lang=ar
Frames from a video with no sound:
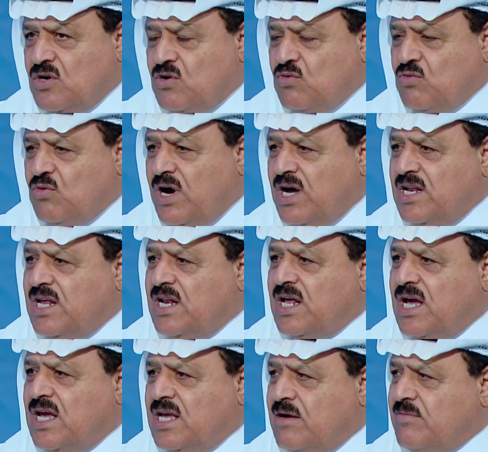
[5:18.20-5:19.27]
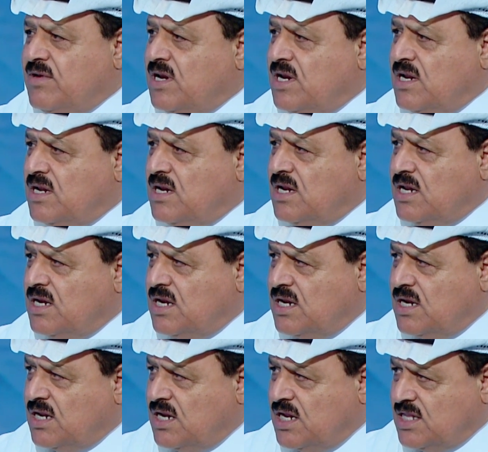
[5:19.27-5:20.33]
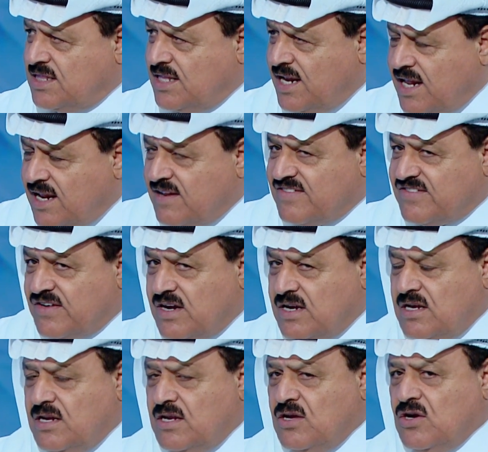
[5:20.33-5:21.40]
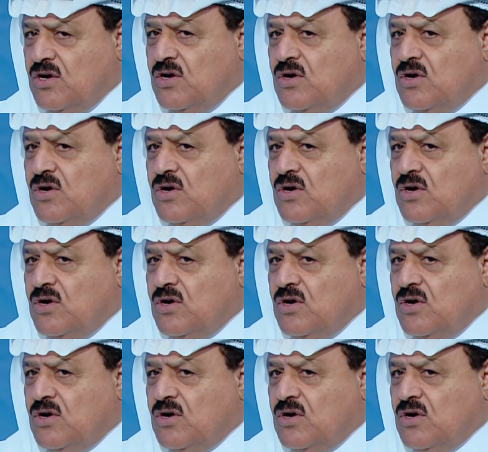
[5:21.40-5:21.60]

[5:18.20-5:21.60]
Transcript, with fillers: وعانينا ايام الاحتلال الاسرائيلي